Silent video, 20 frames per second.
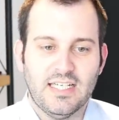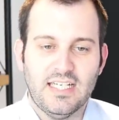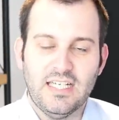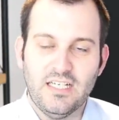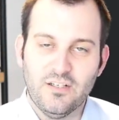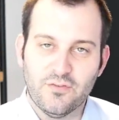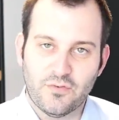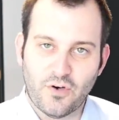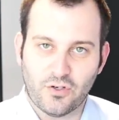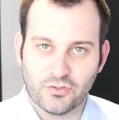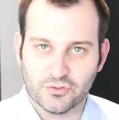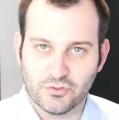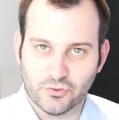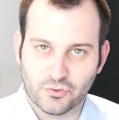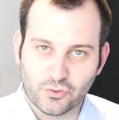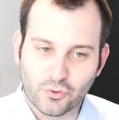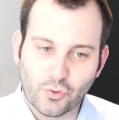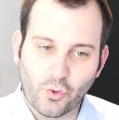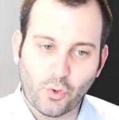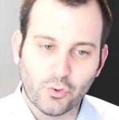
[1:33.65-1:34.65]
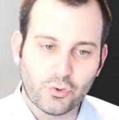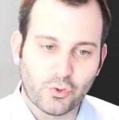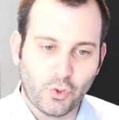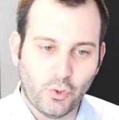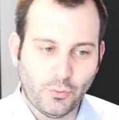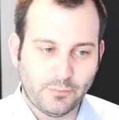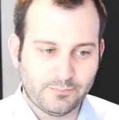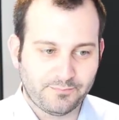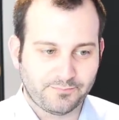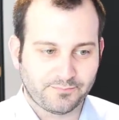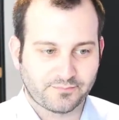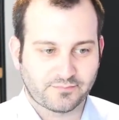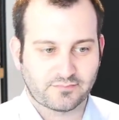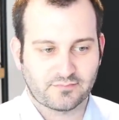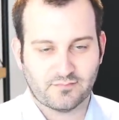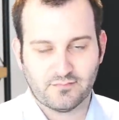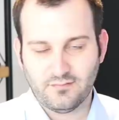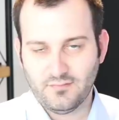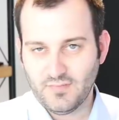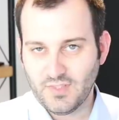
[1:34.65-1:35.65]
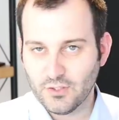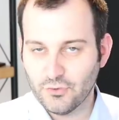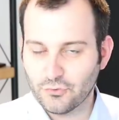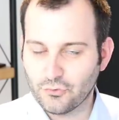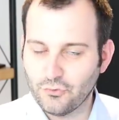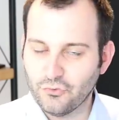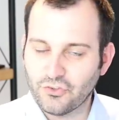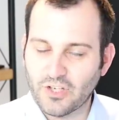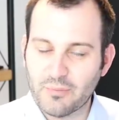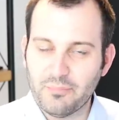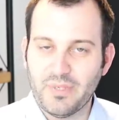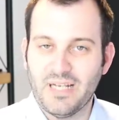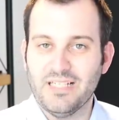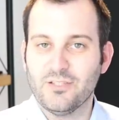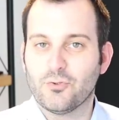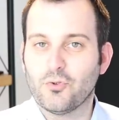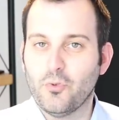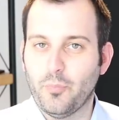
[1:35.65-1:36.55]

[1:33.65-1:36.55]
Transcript: Ils vendent trop tôt, ce que j'appelle